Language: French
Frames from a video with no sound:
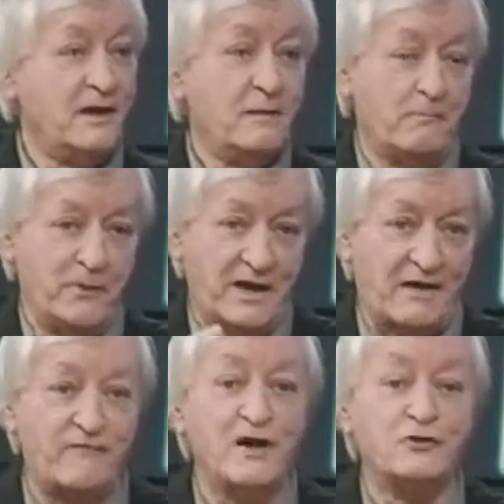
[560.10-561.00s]
Mais
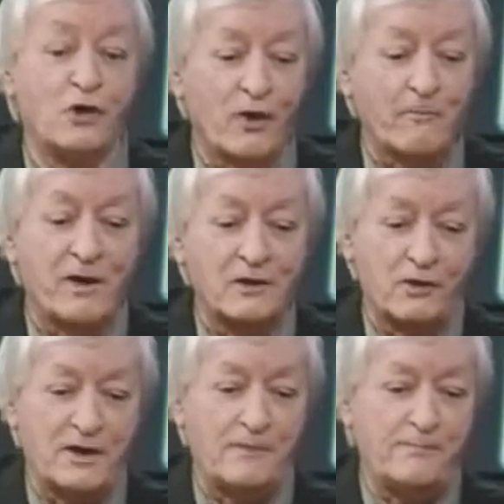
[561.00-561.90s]
avant de reprendre
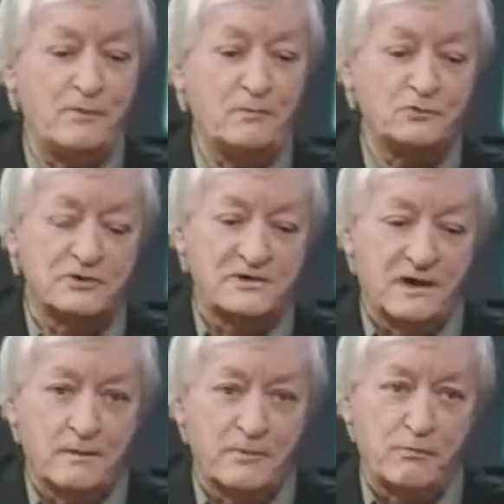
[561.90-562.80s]
la plume, je
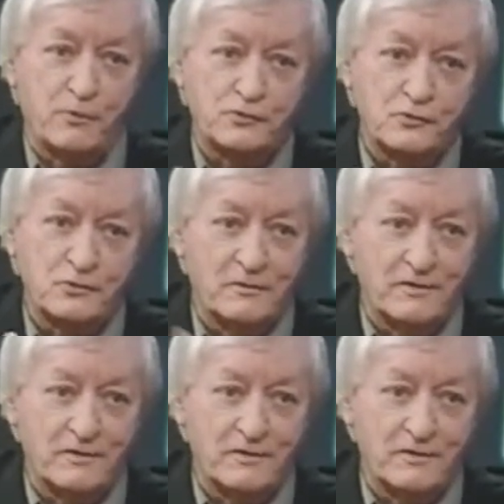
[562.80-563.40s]
dirais, bien, mon Dieu,